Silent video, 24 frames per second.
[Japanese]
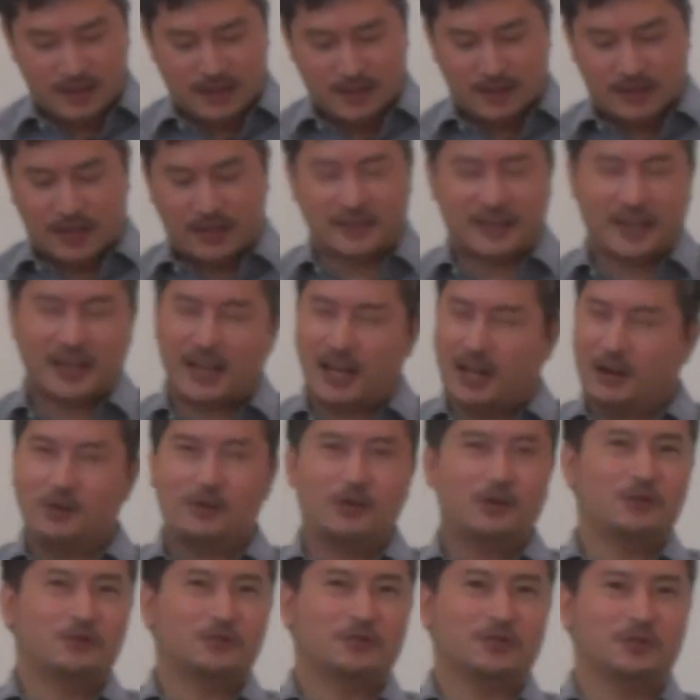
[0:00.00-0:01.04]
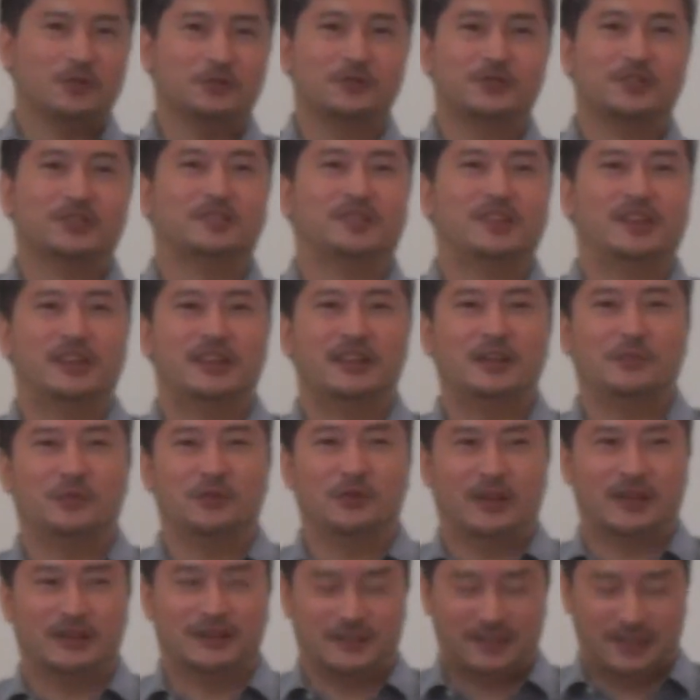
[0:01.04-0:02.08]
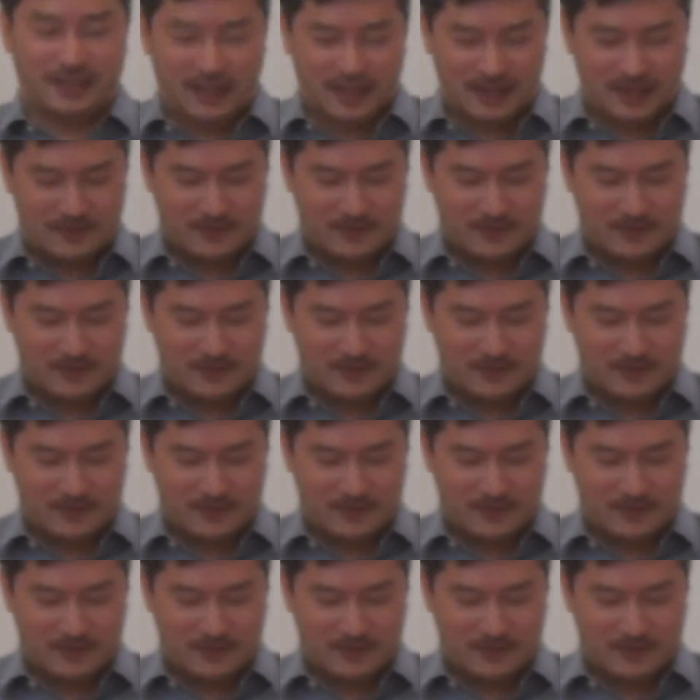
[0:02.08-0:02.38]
戦おうっていう姿勢でもなくて